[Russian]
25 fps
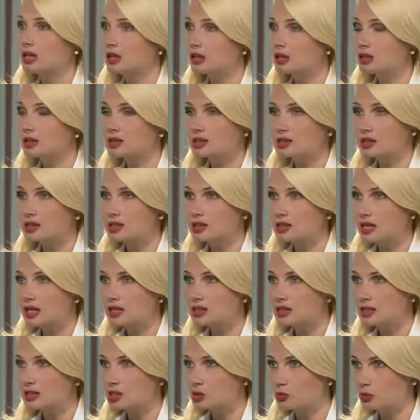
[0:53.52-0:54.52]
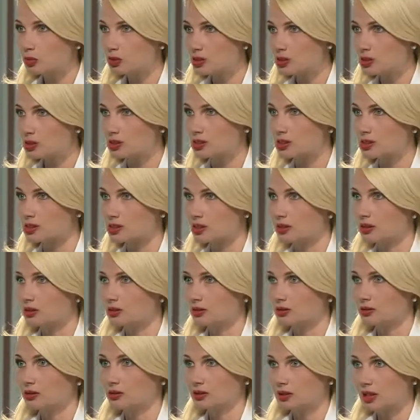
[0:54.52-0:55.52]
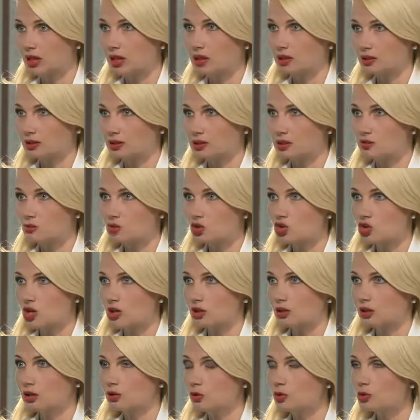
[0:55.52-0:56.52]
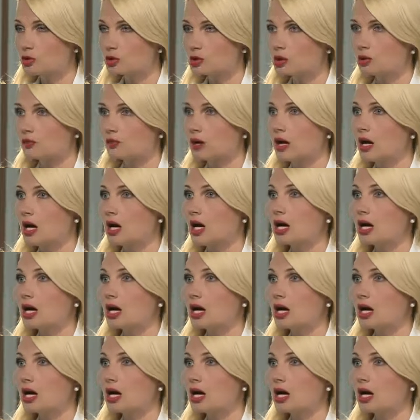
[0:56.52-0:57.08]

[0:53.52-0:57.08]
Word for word: десятилетий экспедиции э, на этот замечательный остров.